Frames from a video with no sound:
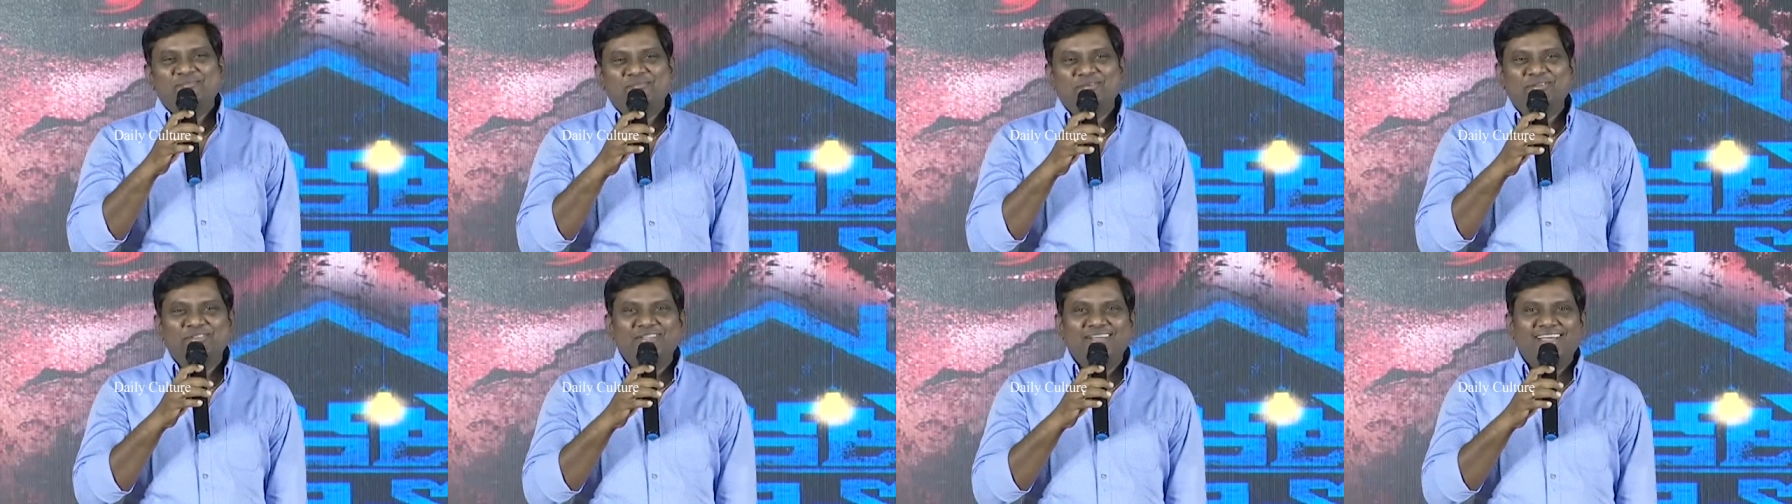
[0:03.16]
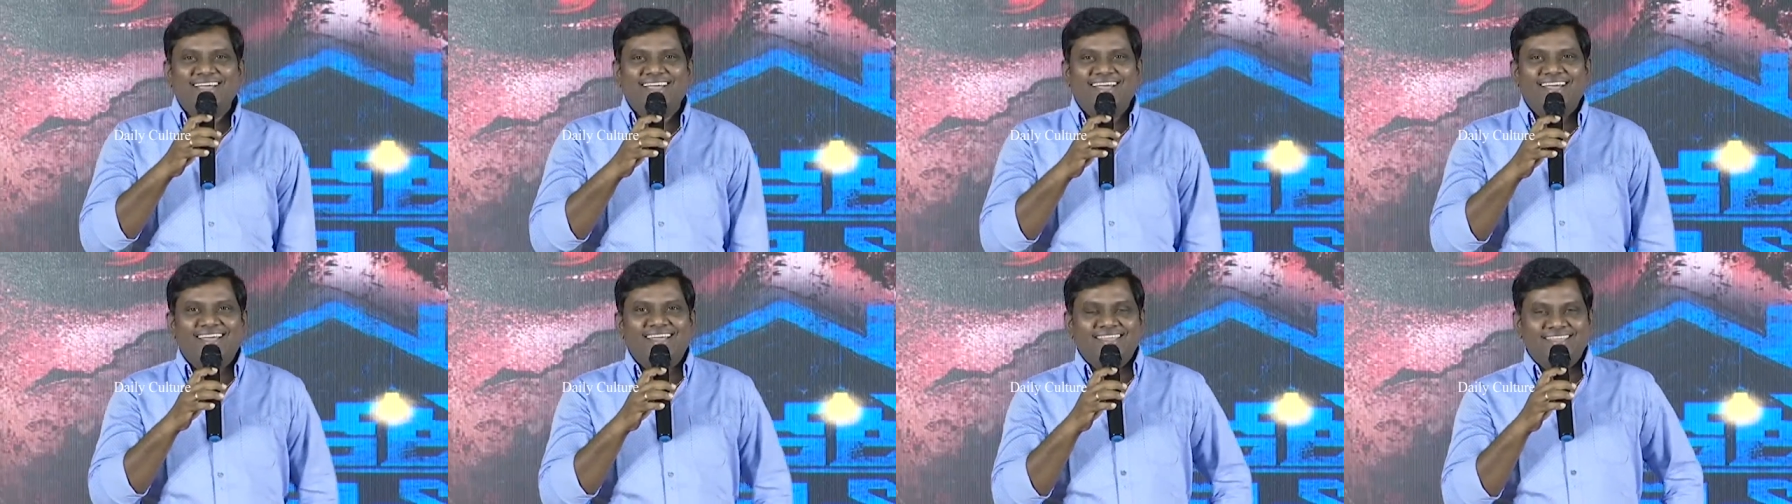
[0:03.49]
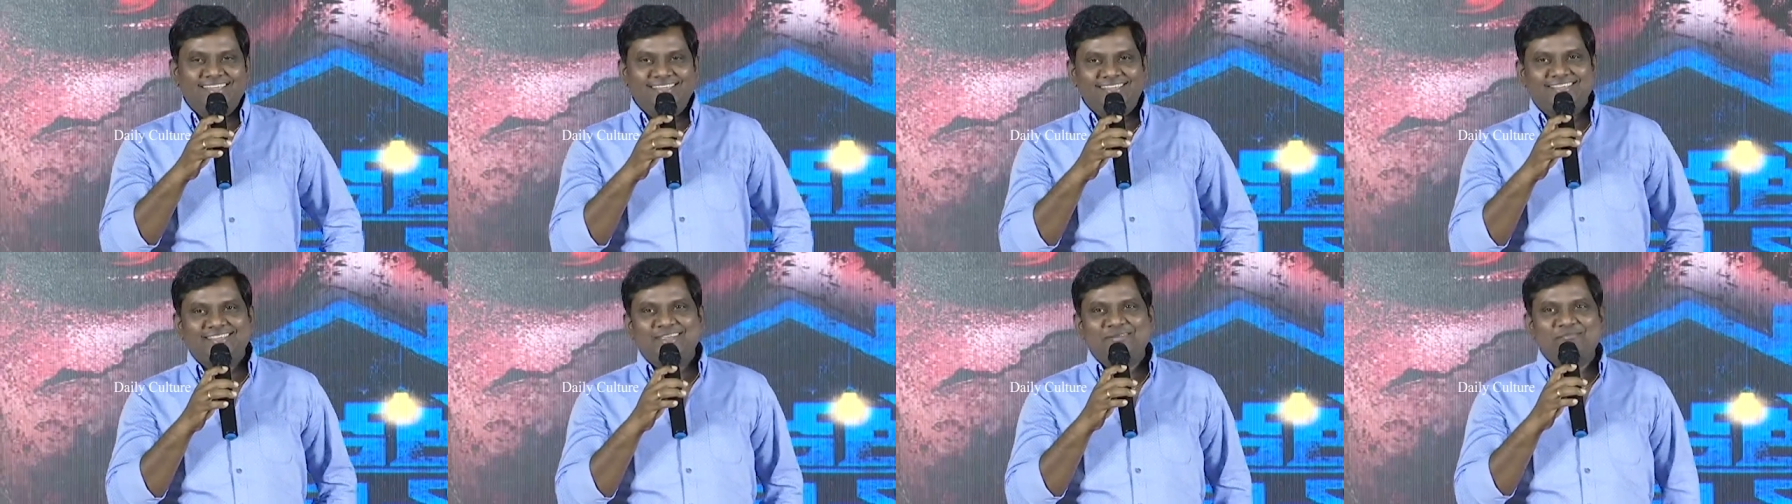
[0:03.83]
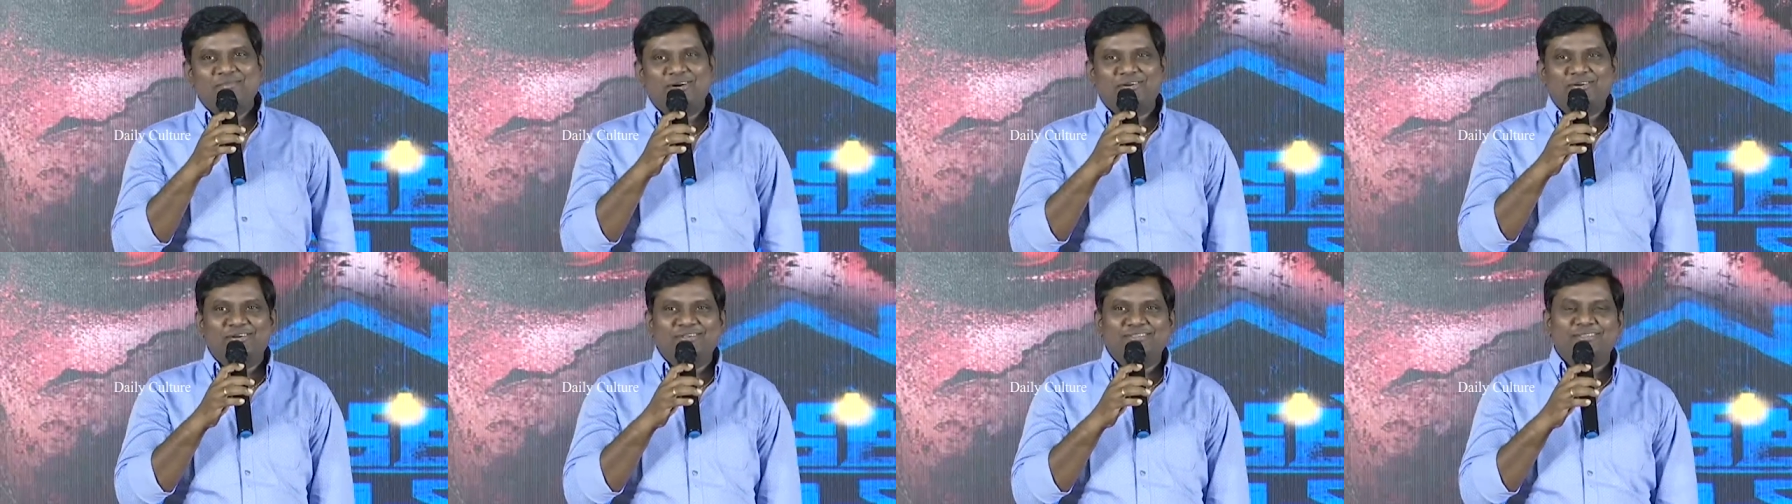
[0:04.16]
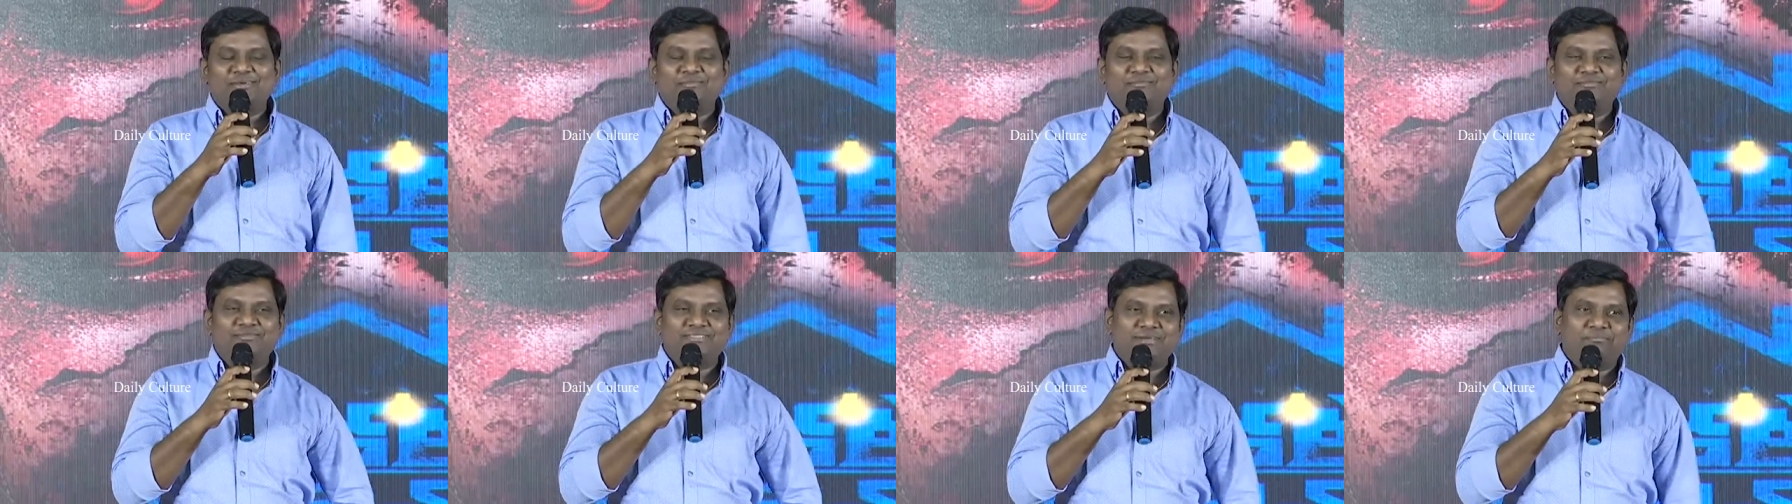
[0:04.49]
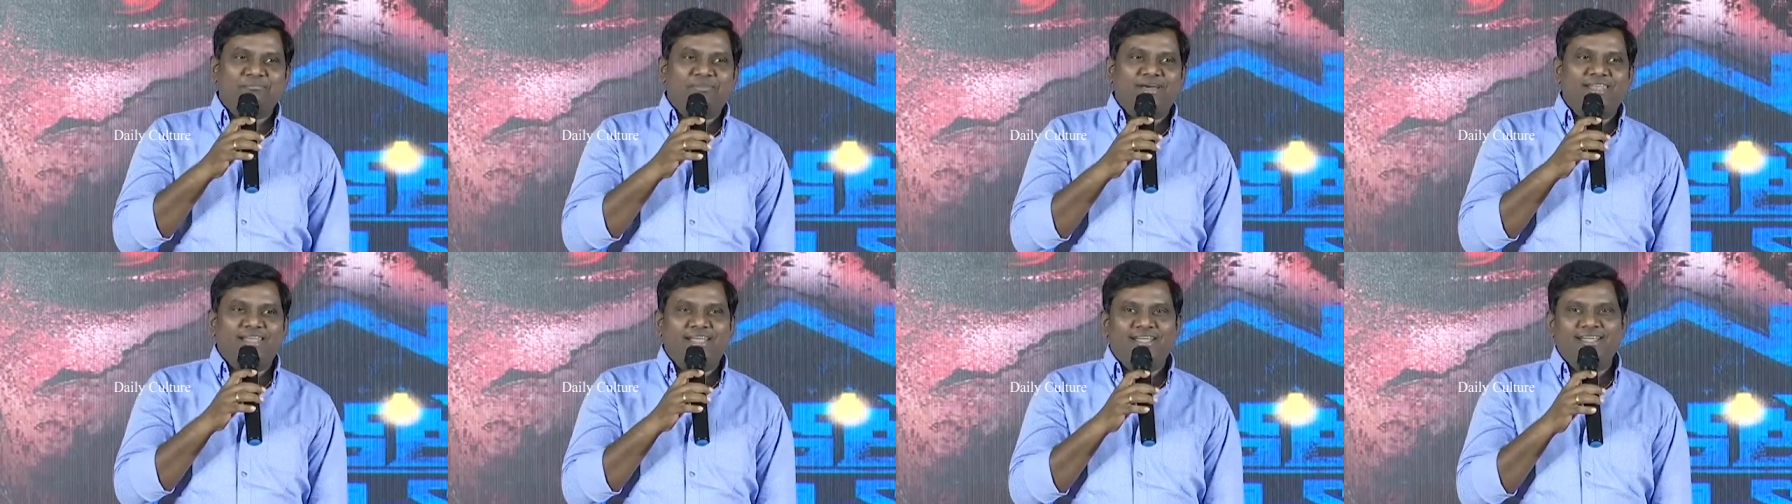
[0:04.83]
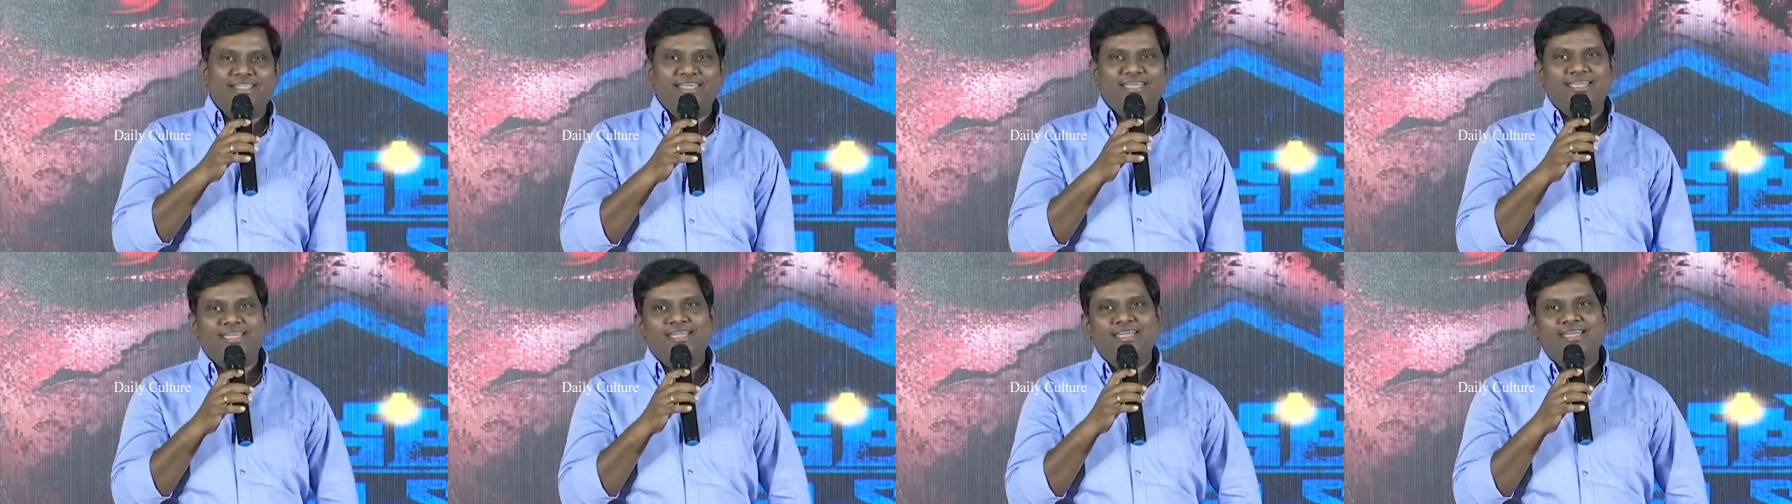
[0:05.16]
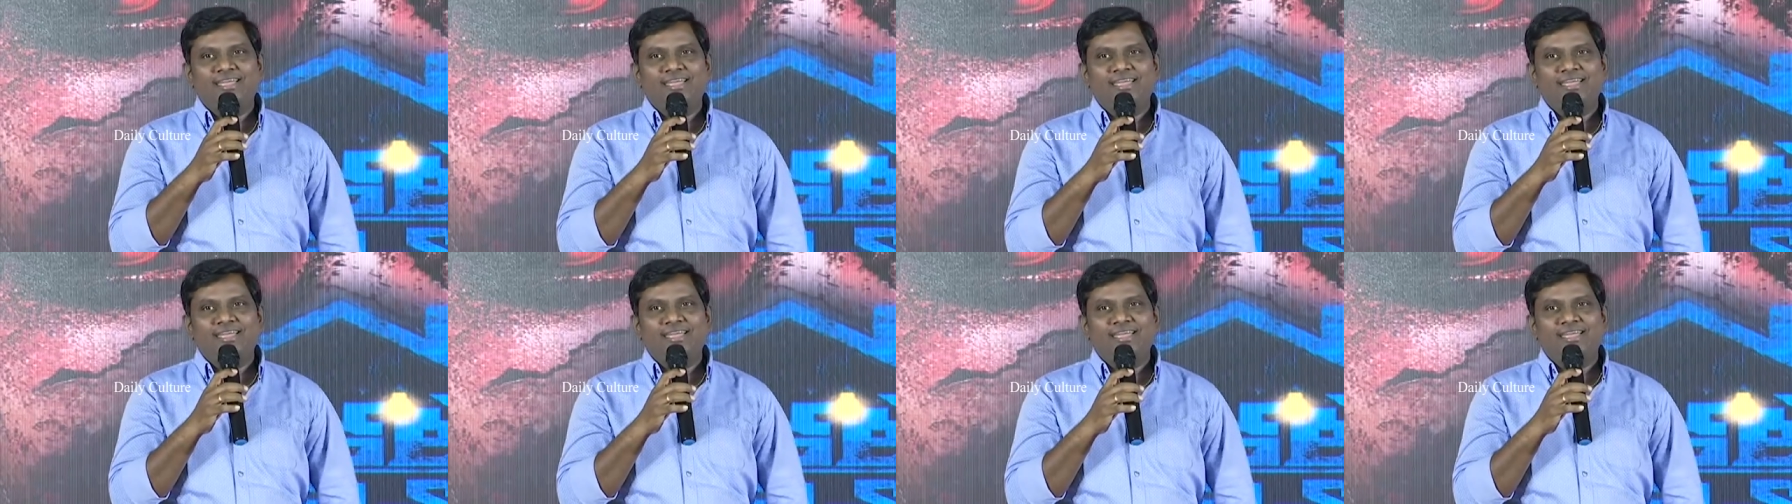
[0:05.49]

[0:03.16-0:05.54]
ముందుగా ఈ సినిమా కోసం చెప్పాలంటే